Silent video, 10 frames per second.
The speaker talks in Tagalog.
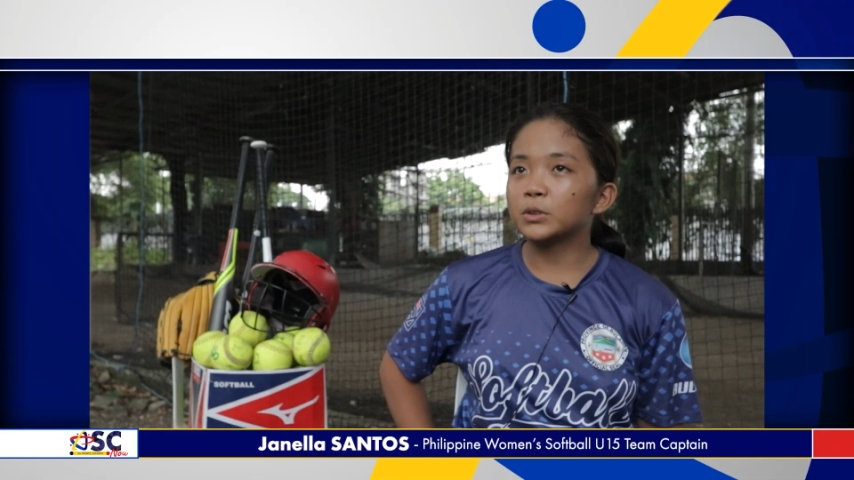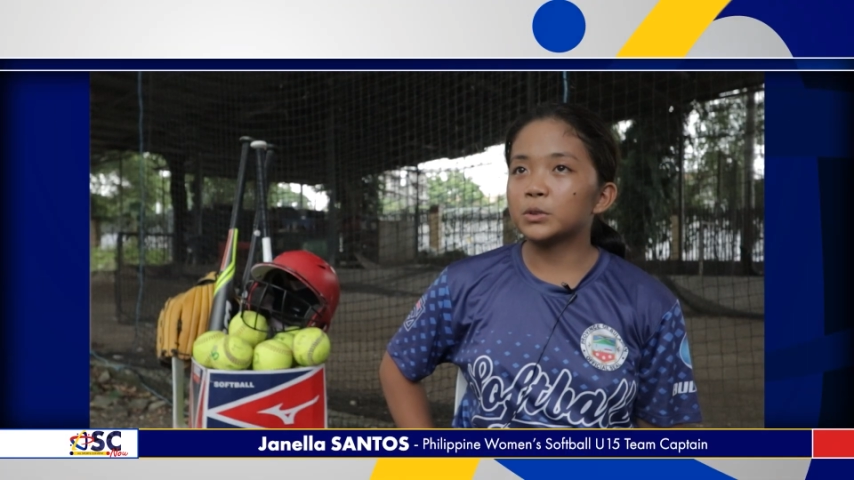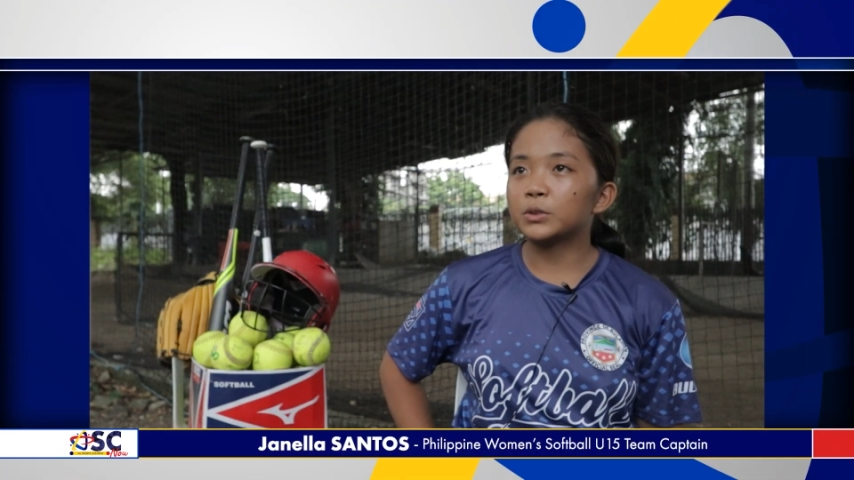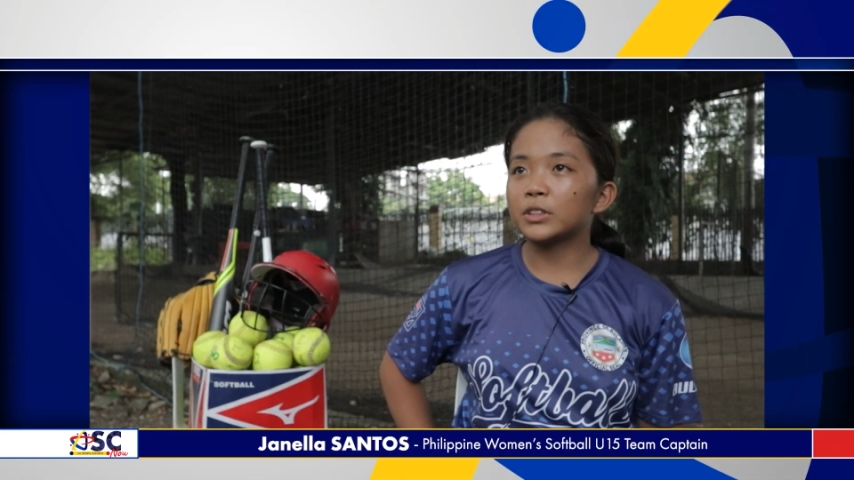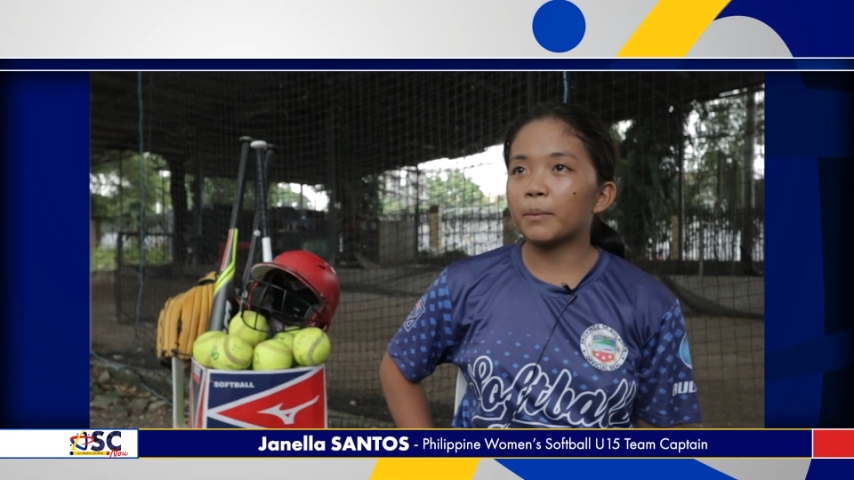
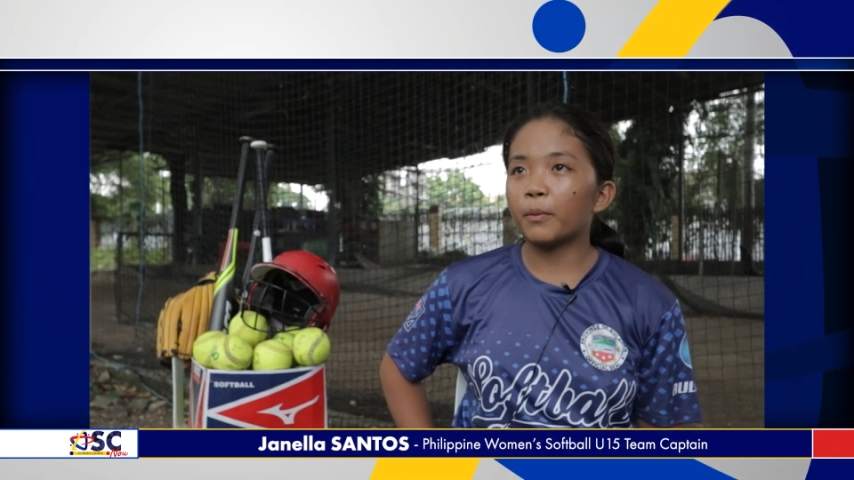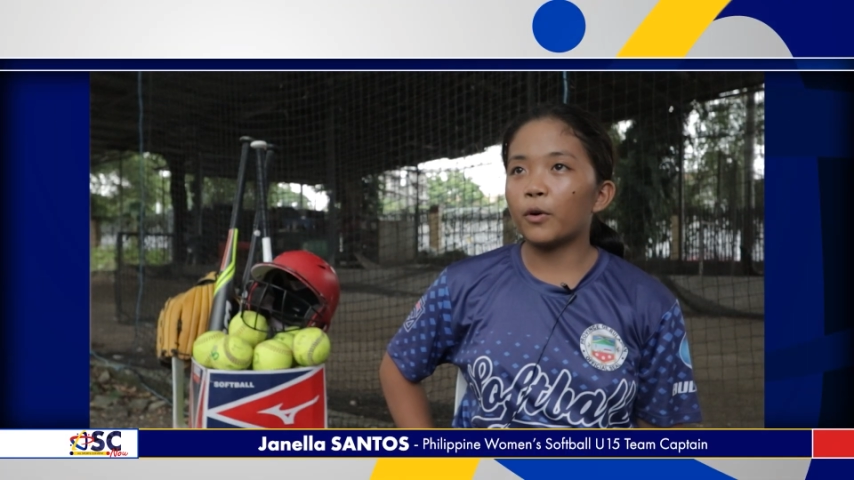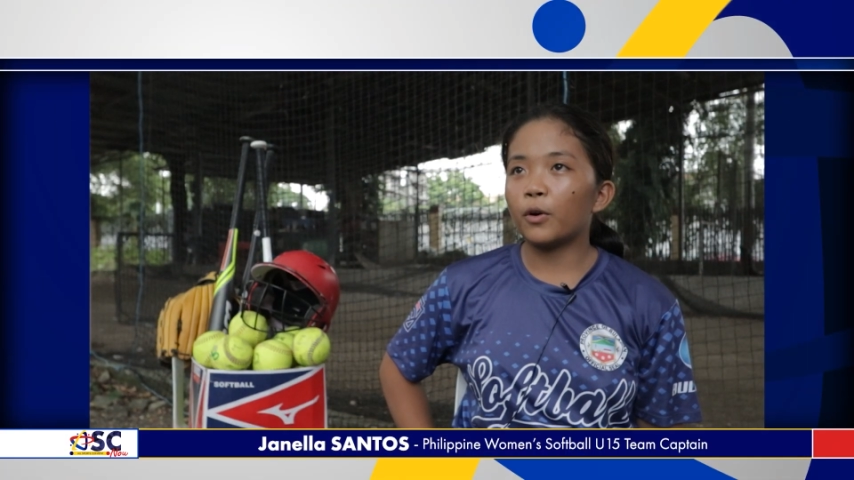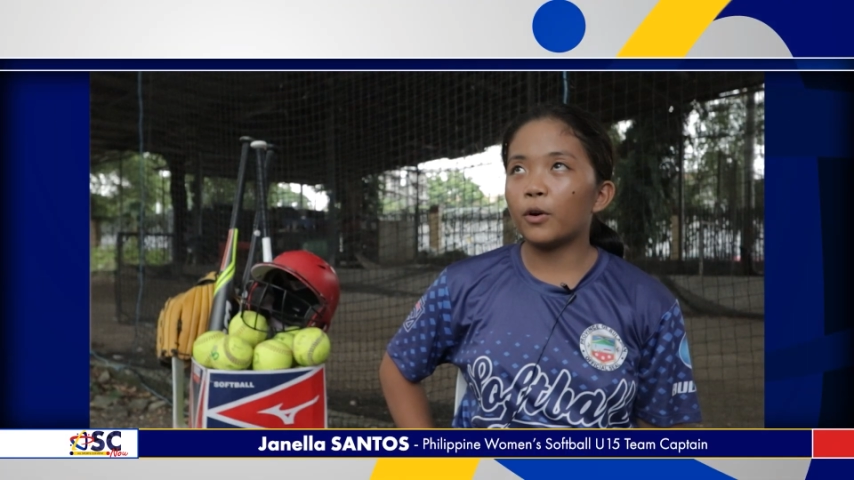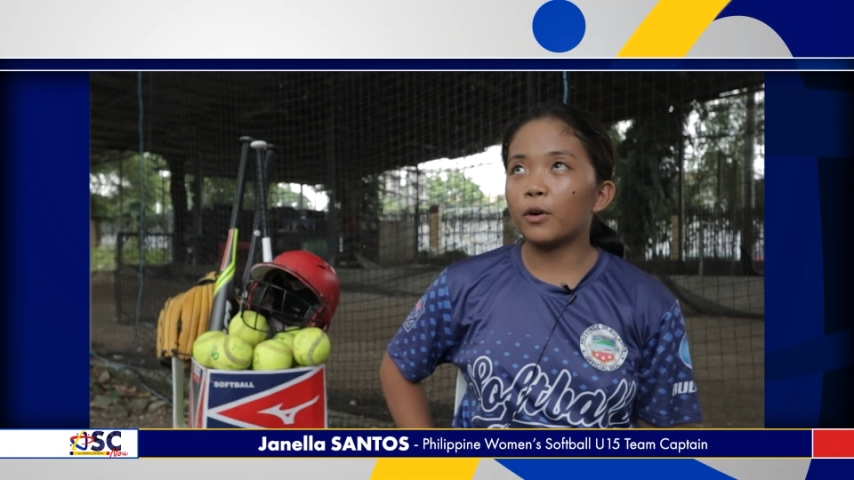nung una
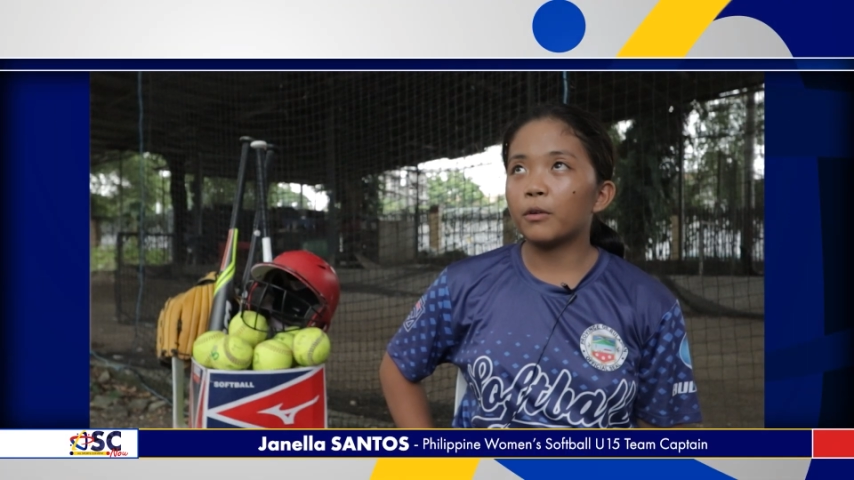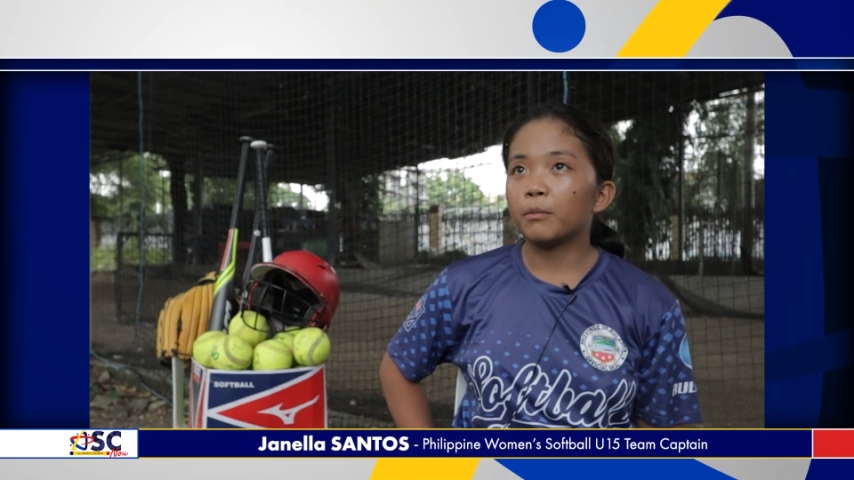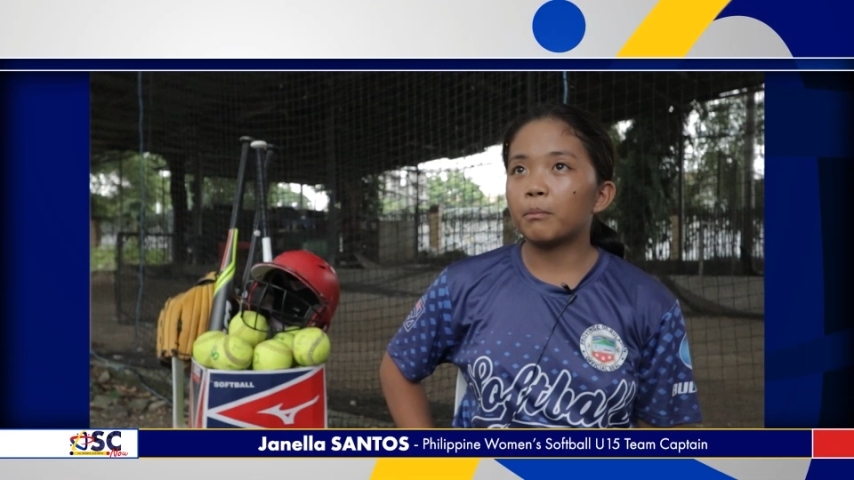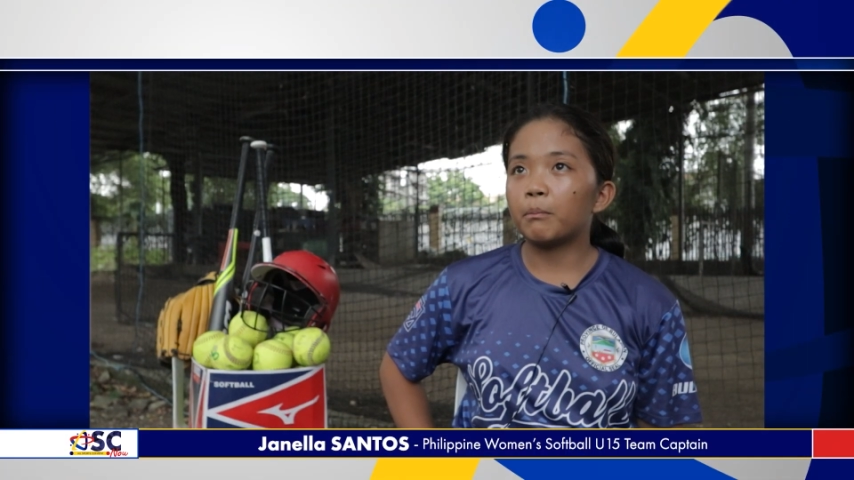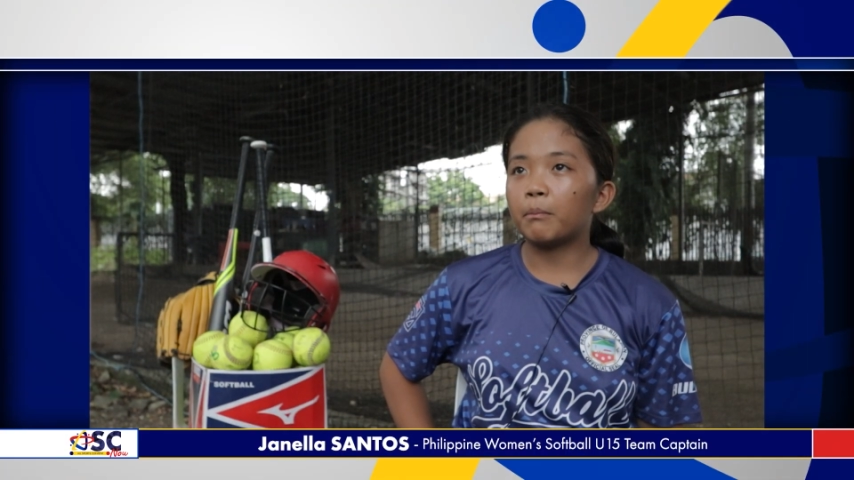po,
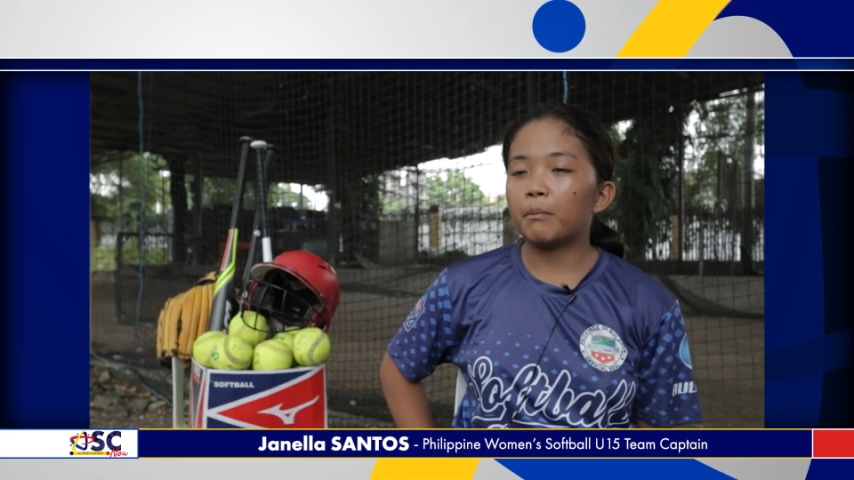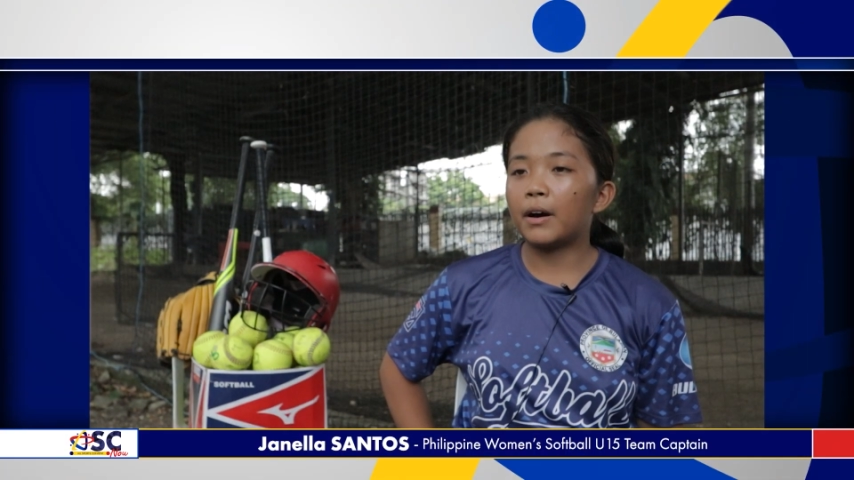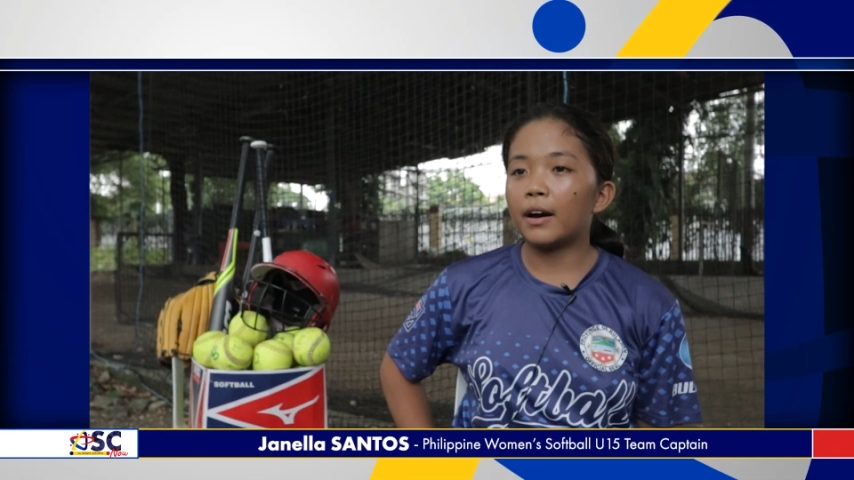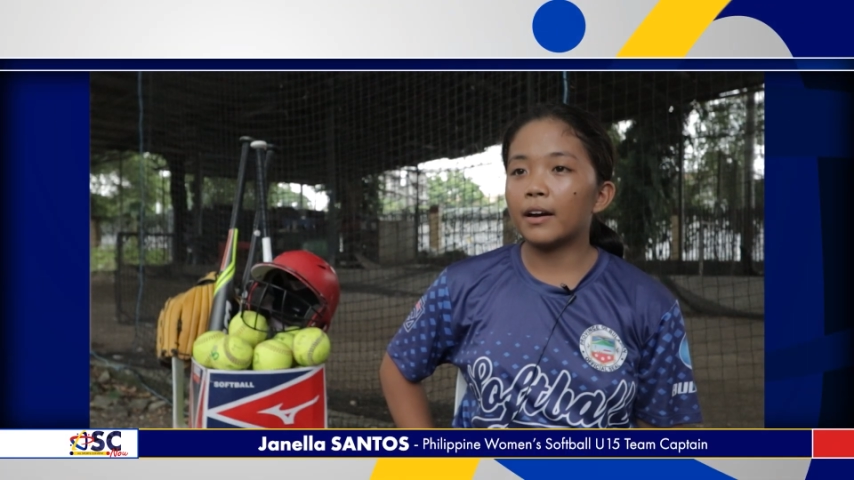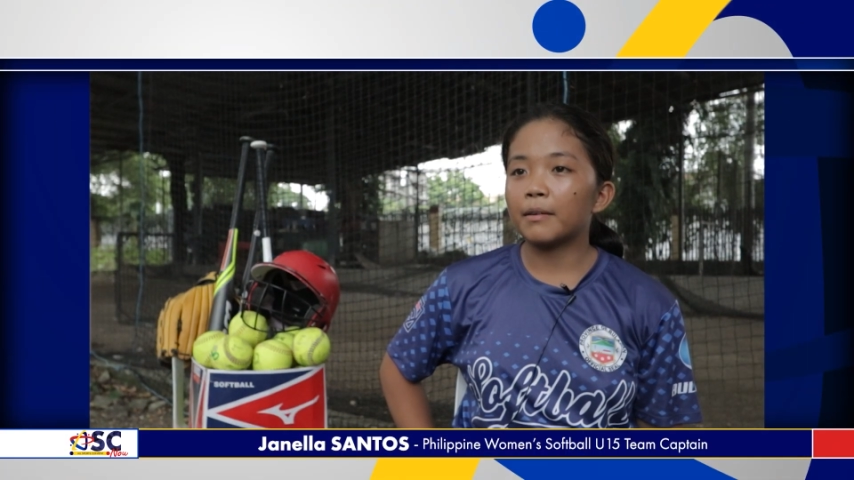
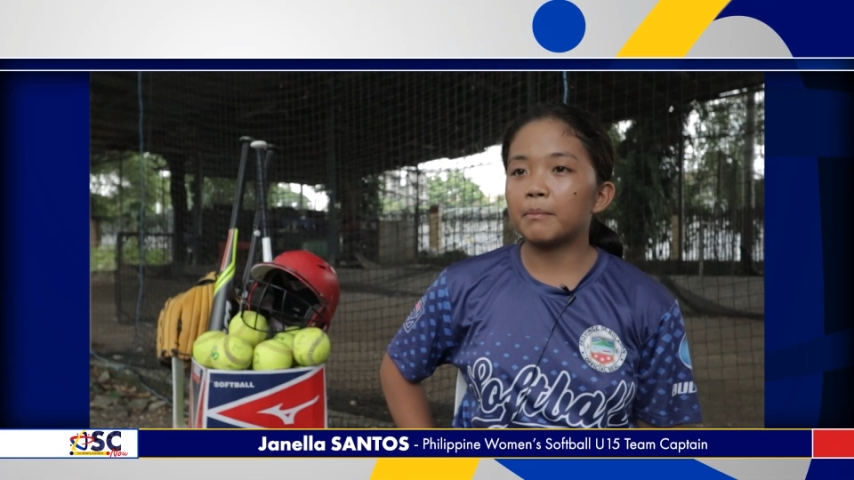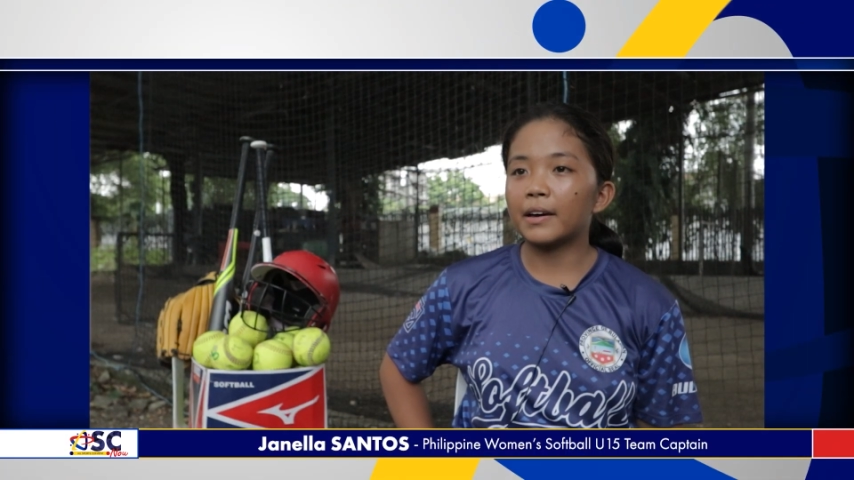ma,